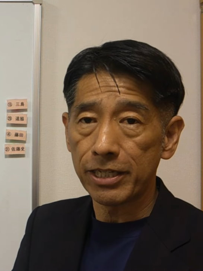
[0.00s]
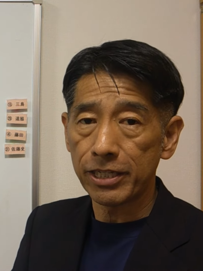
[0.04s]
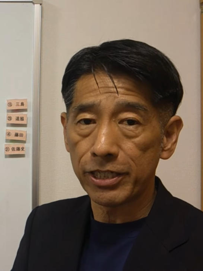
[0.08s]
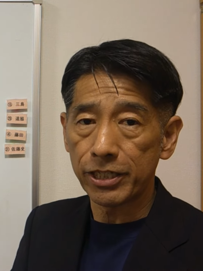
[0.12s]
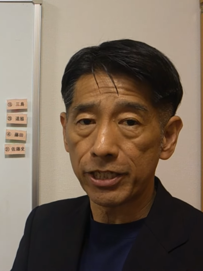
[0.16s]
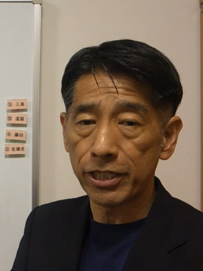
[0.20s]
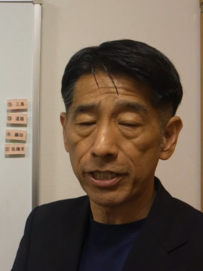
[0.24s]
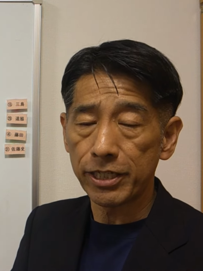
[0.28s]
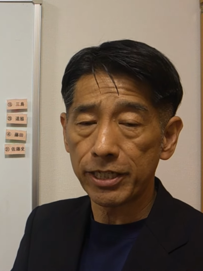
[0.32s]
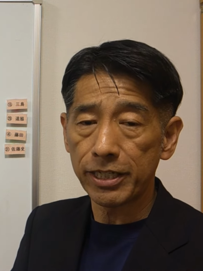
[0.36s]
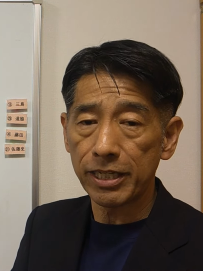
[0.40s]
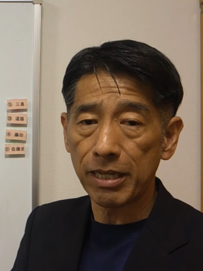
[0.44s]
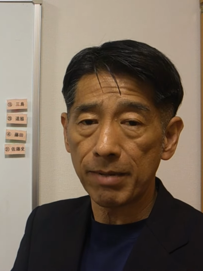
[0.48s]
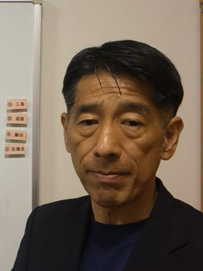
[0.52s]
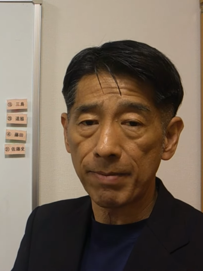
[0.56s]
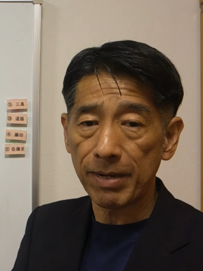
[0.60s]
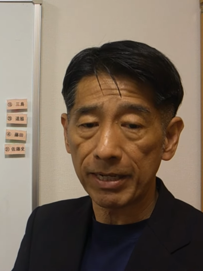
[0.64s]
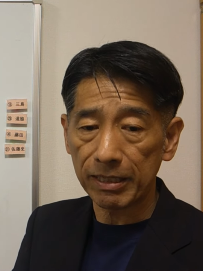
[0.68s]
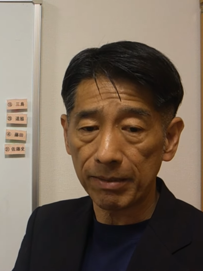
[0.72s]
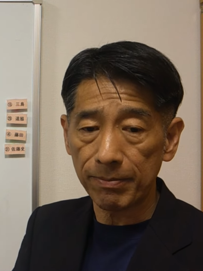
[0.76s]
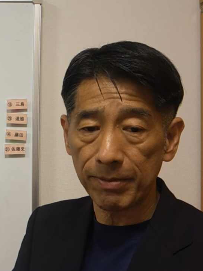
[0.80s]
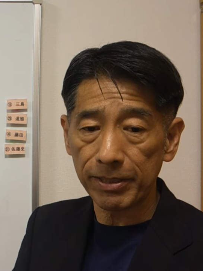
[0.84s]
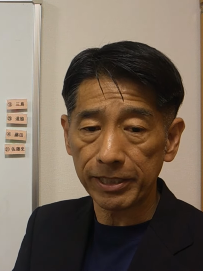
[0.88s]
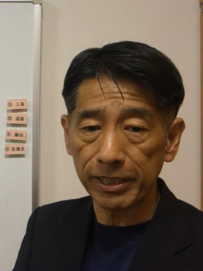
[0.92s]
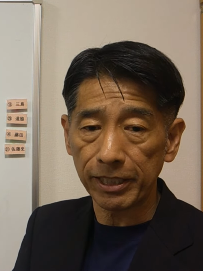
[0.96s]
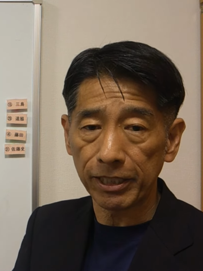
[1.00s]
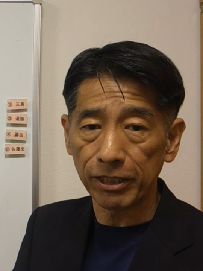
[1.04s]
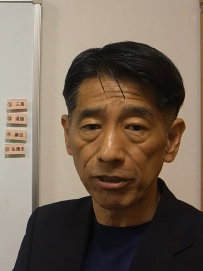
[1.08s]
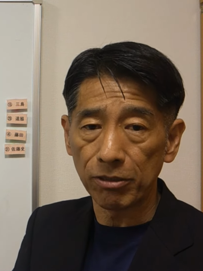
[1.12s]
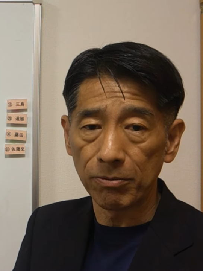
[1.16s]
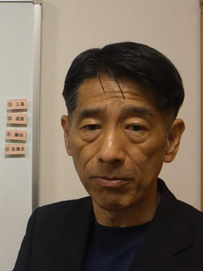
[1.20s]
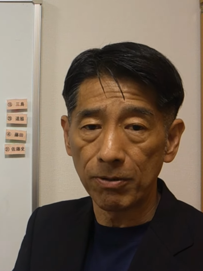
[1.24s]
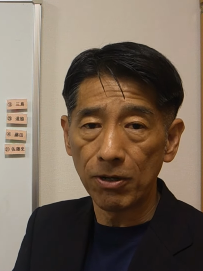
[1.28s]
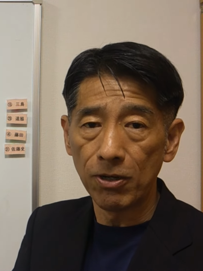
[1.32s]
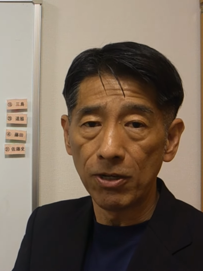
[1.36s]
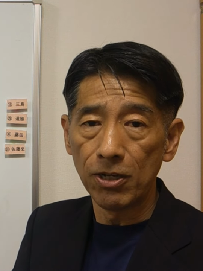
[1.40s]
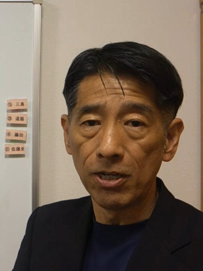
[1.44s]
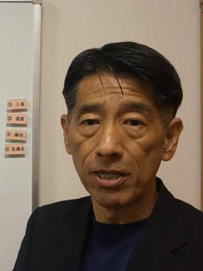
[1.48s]
1-2で負けましたけど
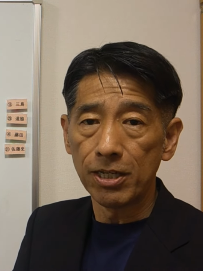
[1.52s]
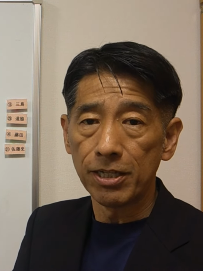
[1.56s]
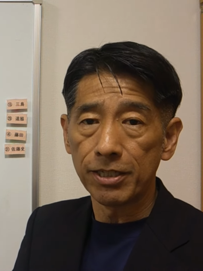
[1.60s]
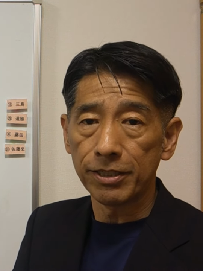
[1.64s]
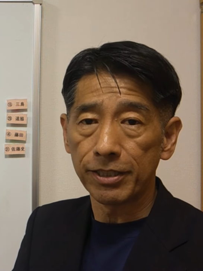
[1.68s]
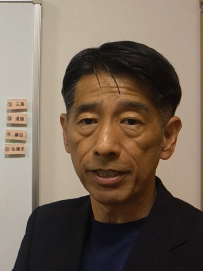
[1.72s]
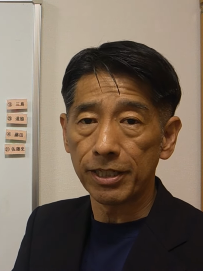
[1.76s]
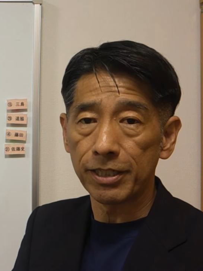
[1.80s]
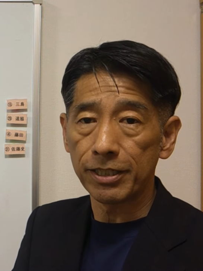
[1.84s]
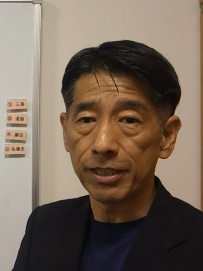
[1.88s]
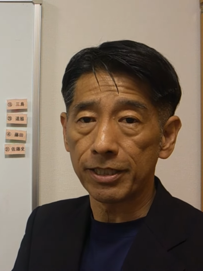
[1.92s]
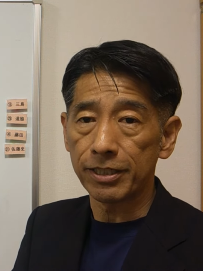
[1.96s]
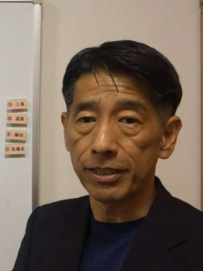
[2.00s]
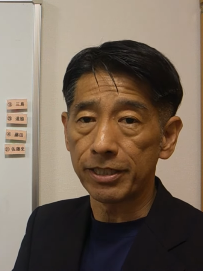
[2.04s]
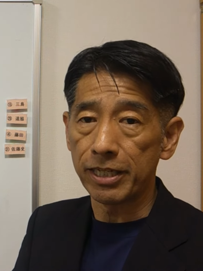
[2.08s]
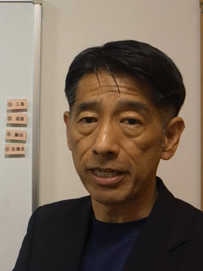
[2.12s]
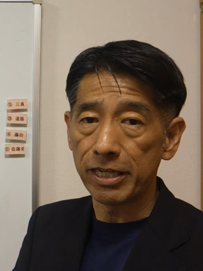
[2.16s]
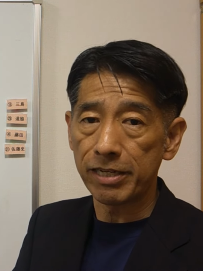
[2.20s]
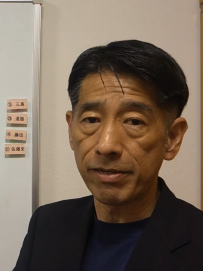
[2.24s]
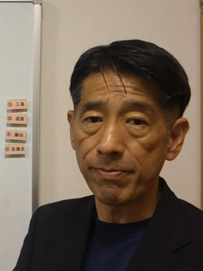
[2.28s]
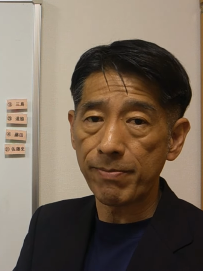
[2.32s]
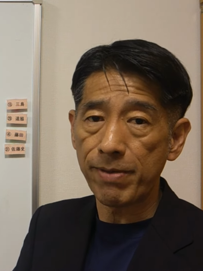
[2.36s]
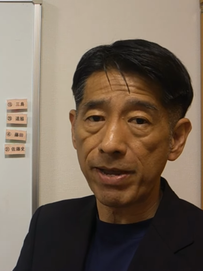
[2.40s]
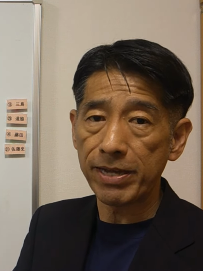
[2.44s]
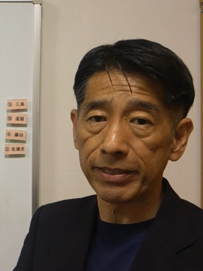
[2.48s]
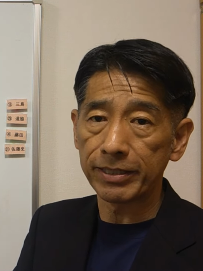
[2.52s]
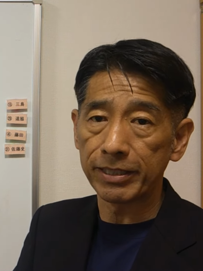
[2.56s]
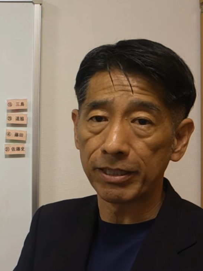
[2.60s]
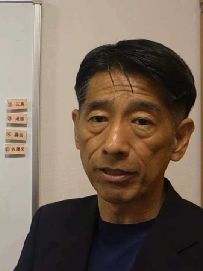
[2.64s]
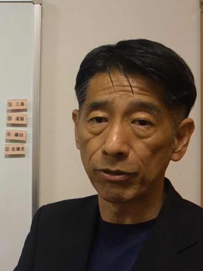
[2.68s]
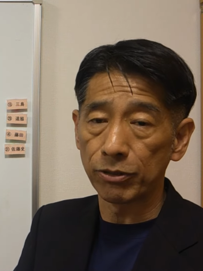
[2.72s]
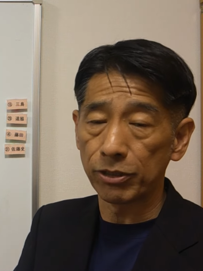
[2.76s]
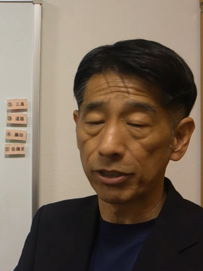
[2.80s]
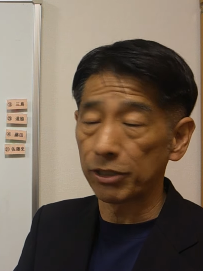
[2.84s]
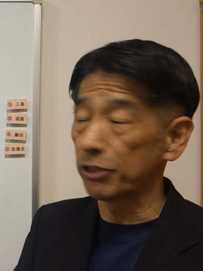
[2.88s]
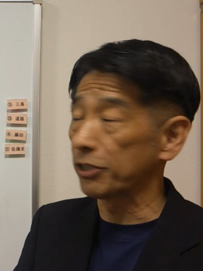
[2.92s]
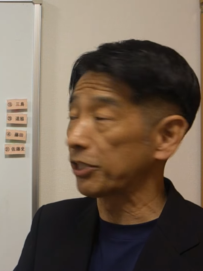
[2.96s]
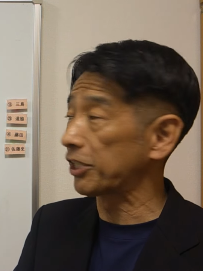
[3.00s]
も前節愛媛は
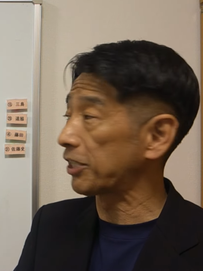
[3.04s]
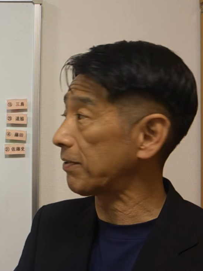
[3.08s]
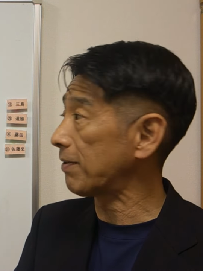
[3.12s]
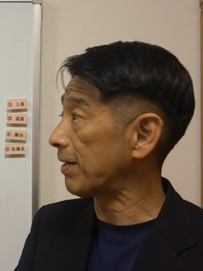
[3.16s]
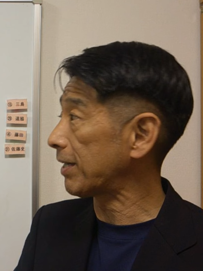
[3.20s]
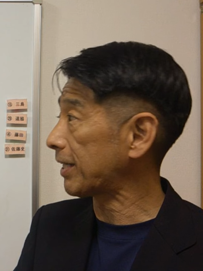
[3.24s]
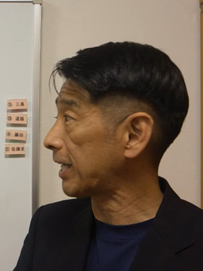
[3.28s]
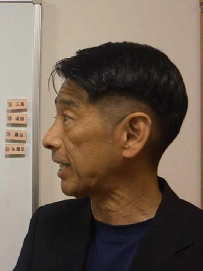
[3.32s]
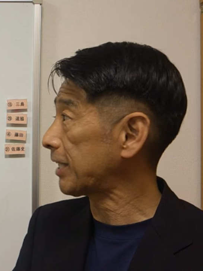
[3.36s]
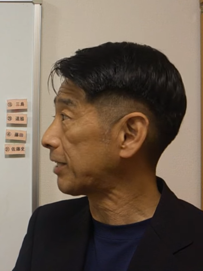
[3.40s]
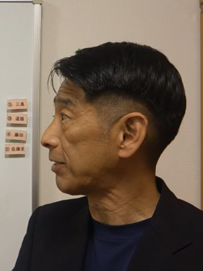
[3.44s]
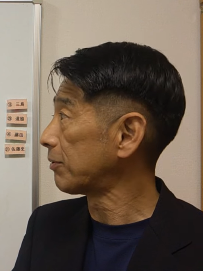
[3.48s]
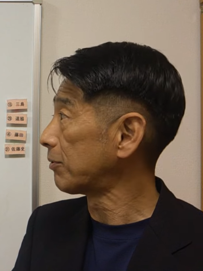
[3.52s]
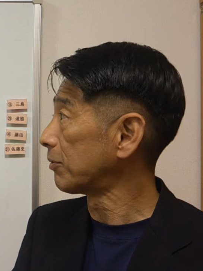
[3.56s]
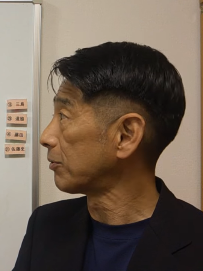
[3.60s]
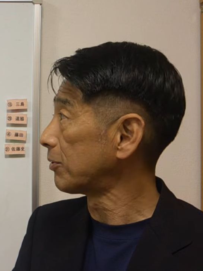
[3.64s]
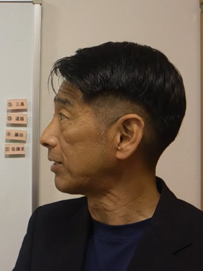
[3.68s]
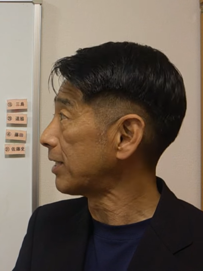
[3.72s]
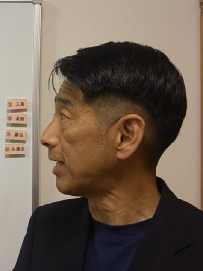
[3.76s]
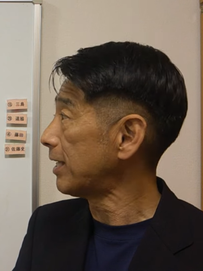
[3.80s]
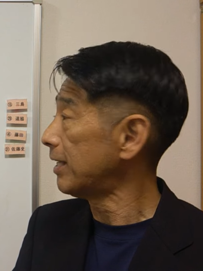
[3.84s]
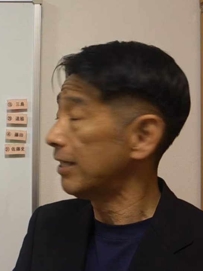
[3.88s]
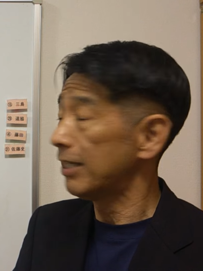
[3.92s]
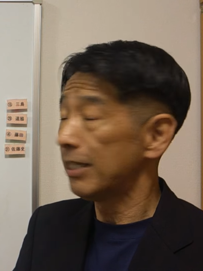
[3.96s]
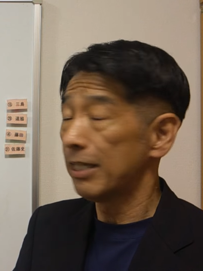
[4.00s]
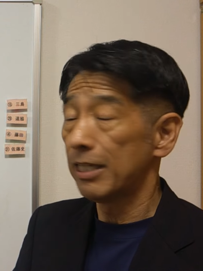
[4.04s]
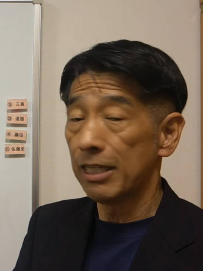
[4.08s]
0-0引き分けということで